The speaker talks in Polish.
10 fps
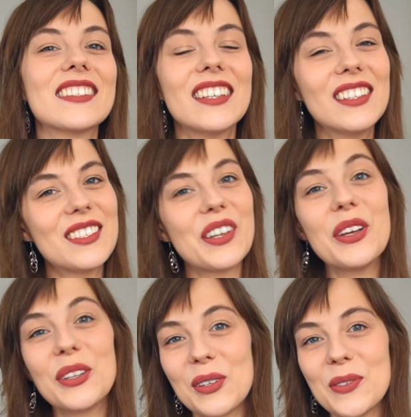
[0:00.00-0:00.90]
Z jednej
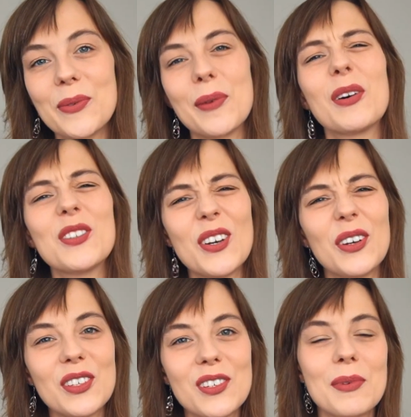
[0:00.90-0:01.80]
strony to rozumiem, chodzi
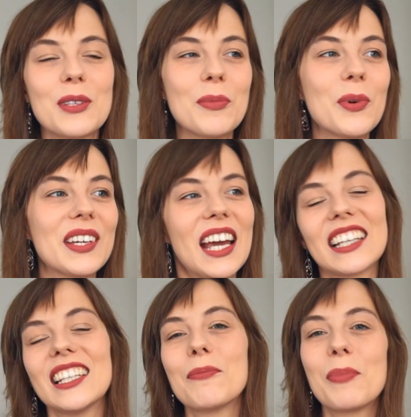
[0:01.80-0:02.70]
o to, żeby to było
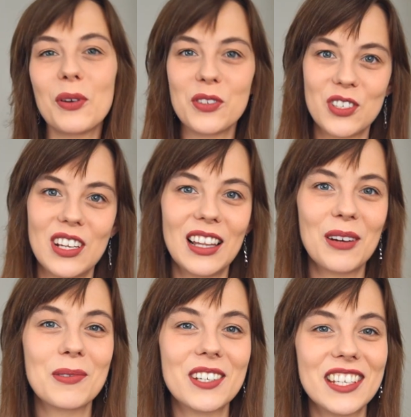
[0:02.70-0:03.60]
jak najprostsze dla
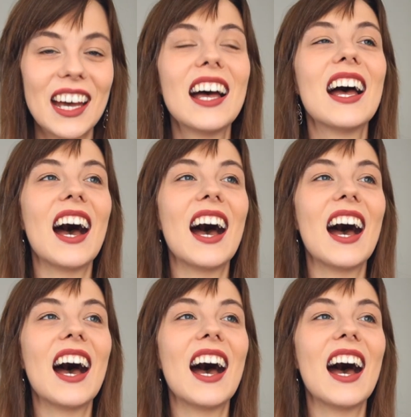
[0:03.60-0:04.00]
ucznia,